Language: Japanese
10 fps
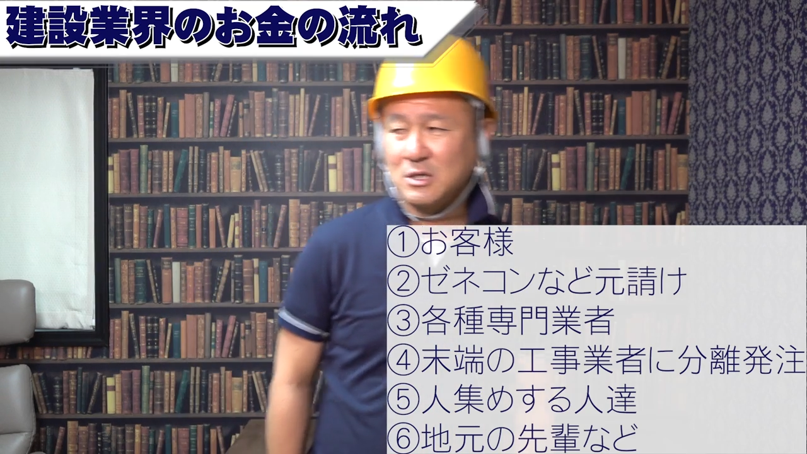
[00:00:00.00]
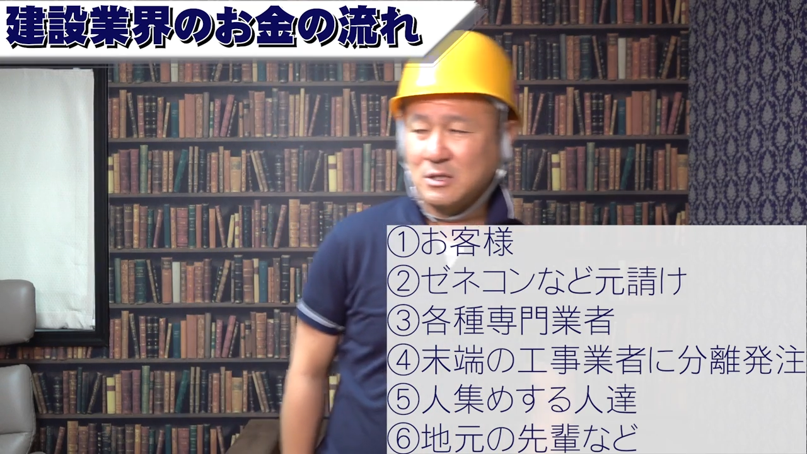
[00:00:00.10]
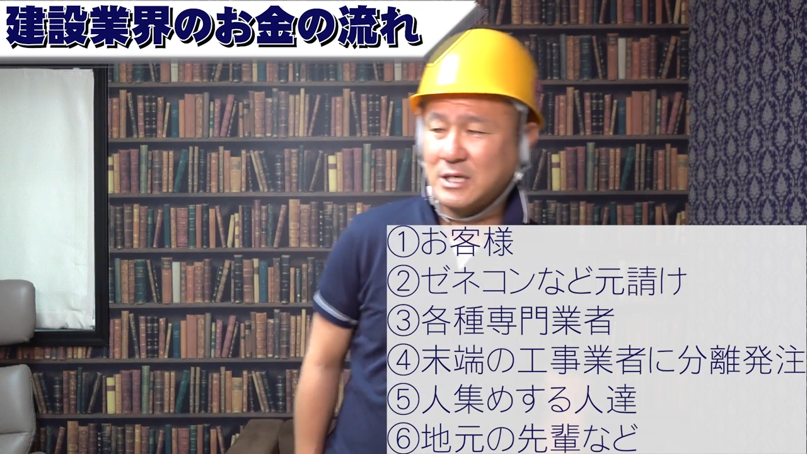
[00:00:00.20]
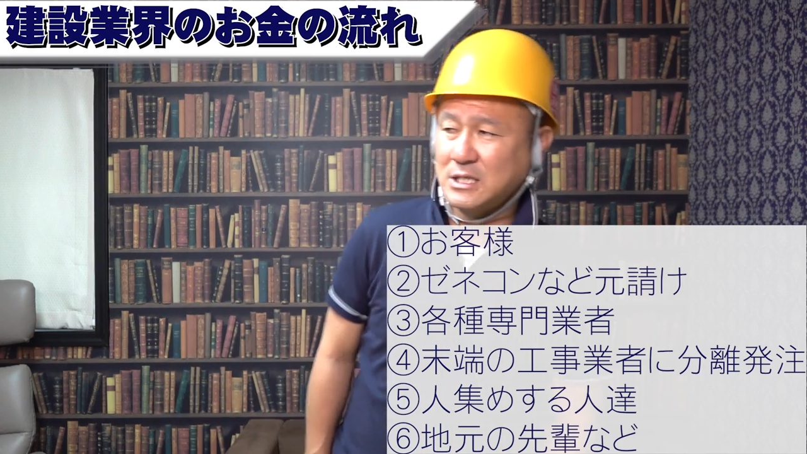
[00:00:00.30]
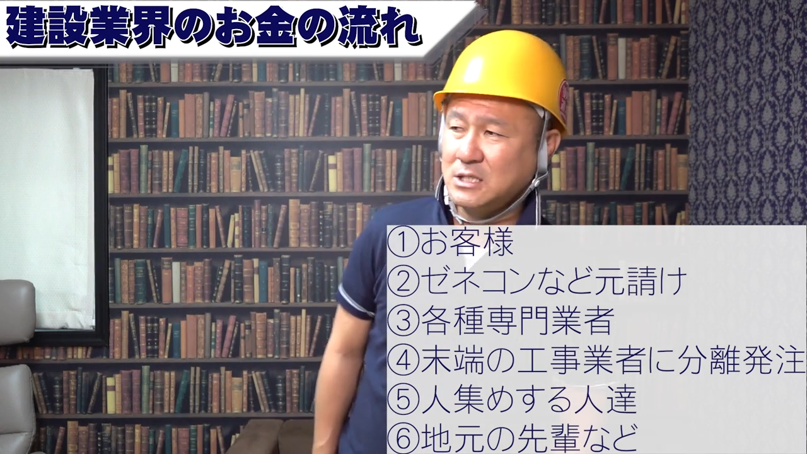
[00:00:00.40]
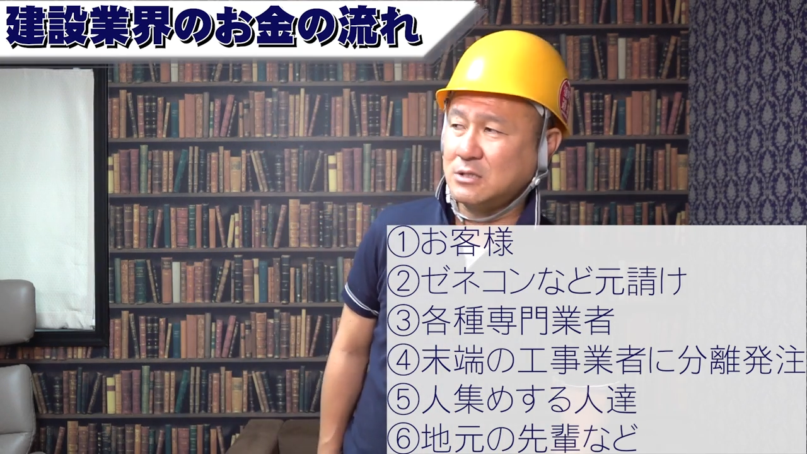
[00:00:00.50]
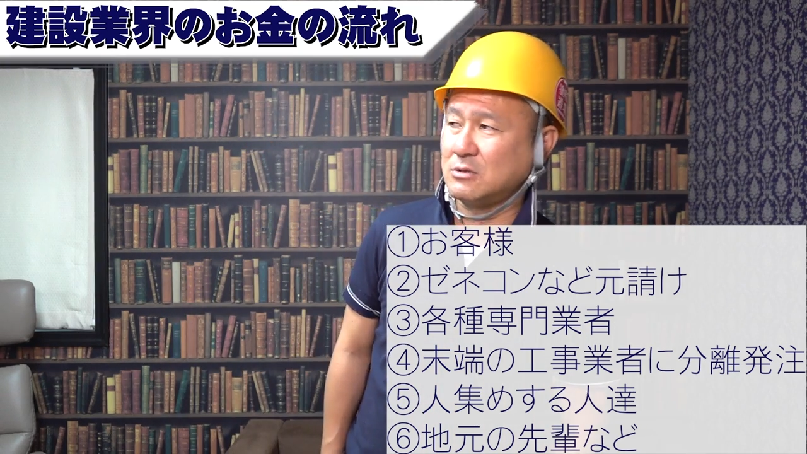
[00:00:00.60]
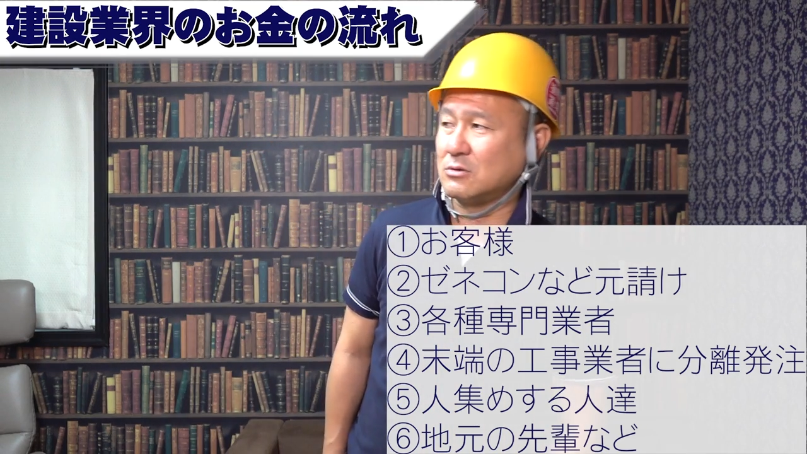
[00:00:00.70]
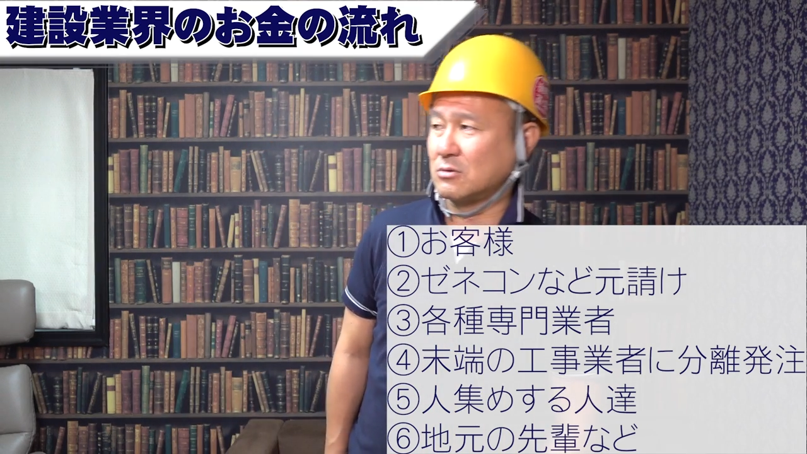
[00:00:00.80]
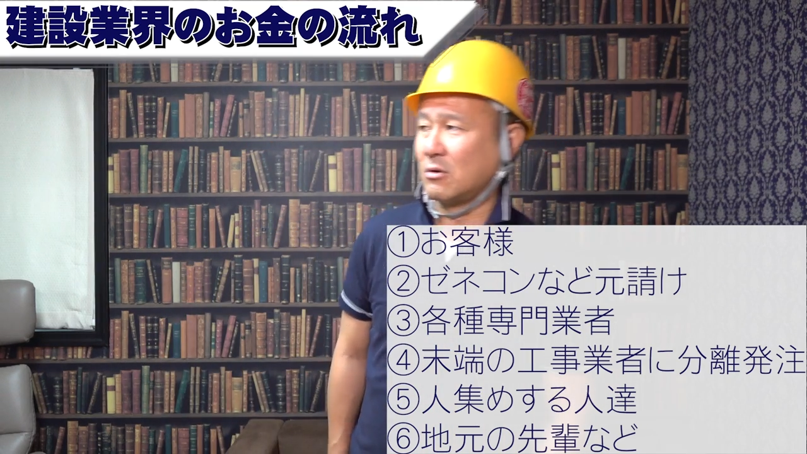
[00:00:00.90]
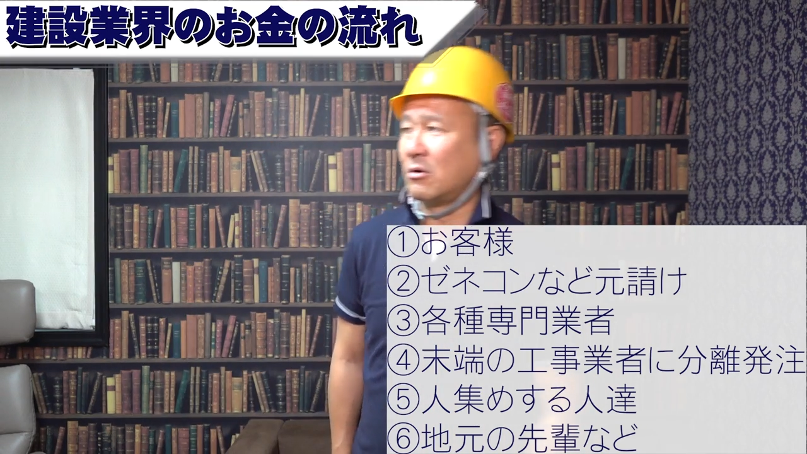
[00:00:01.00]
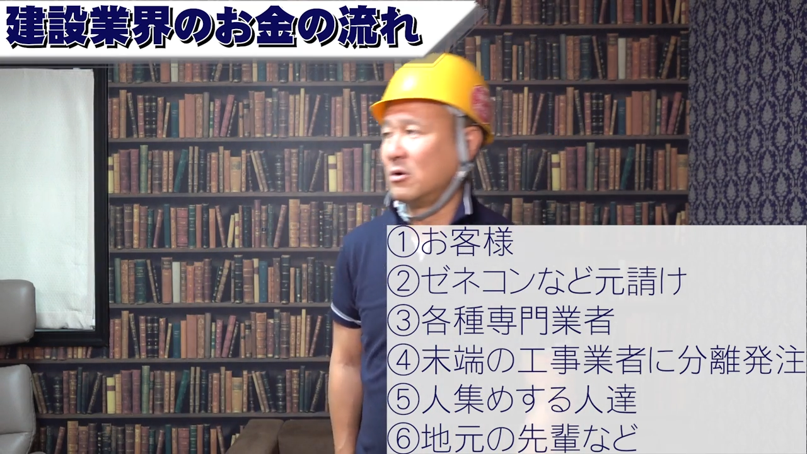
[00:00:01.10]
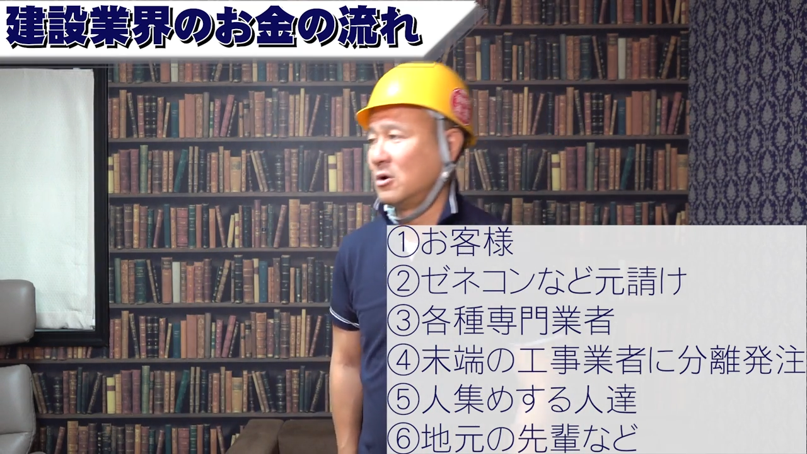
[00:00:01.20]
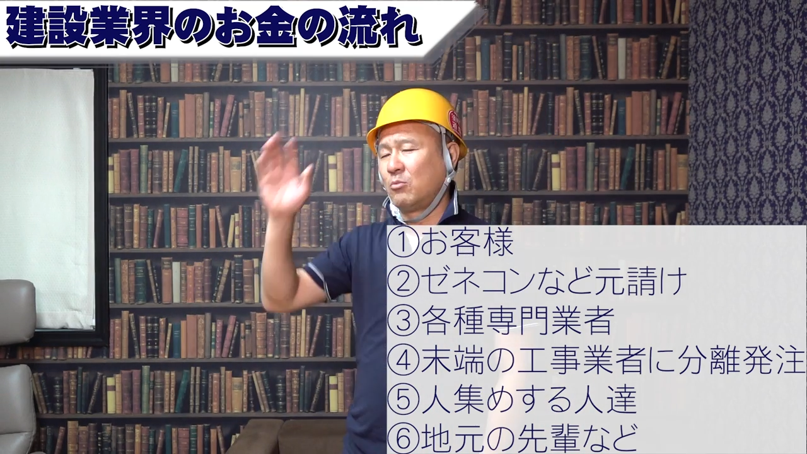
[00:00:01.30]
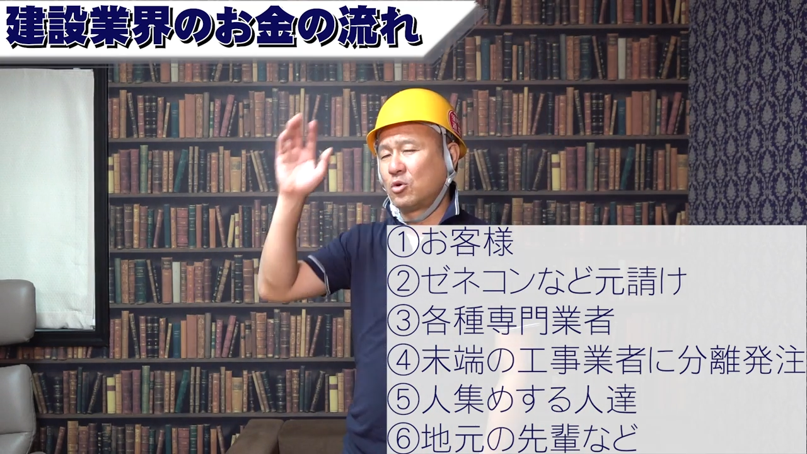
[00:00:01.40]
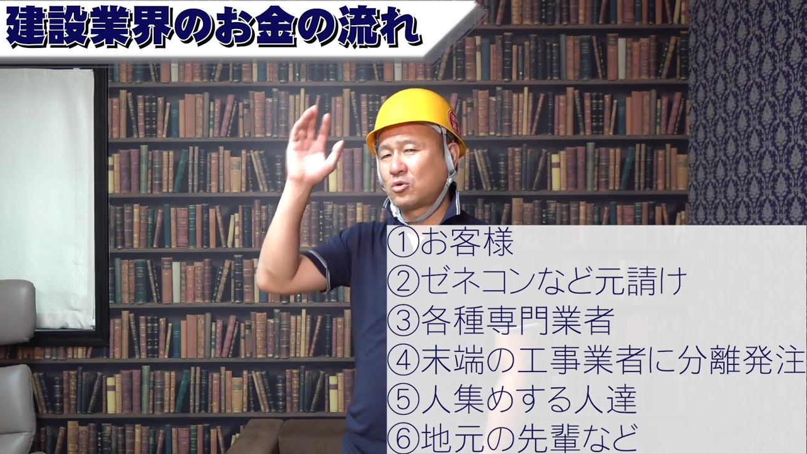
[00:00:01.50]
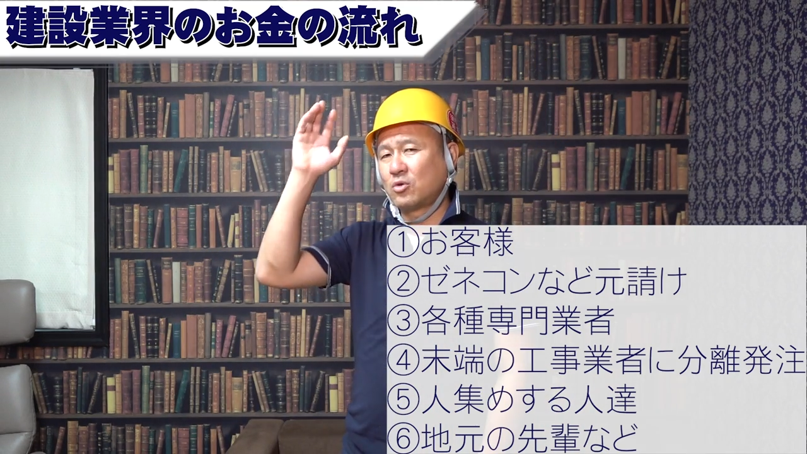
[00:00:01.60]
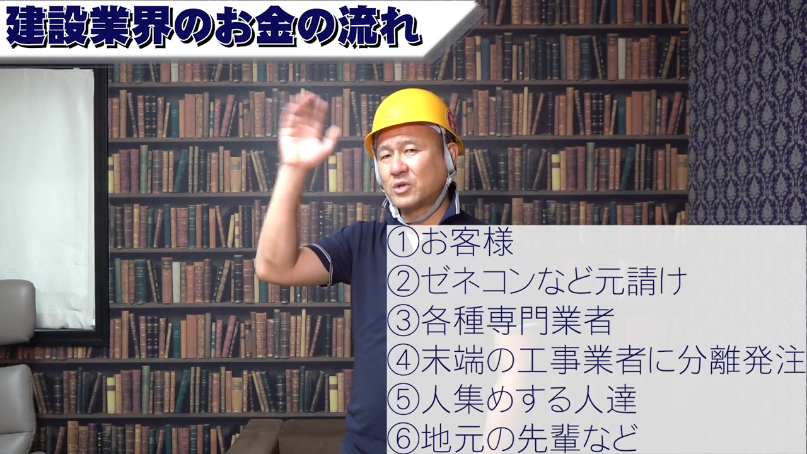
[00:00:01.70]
何っていうと、元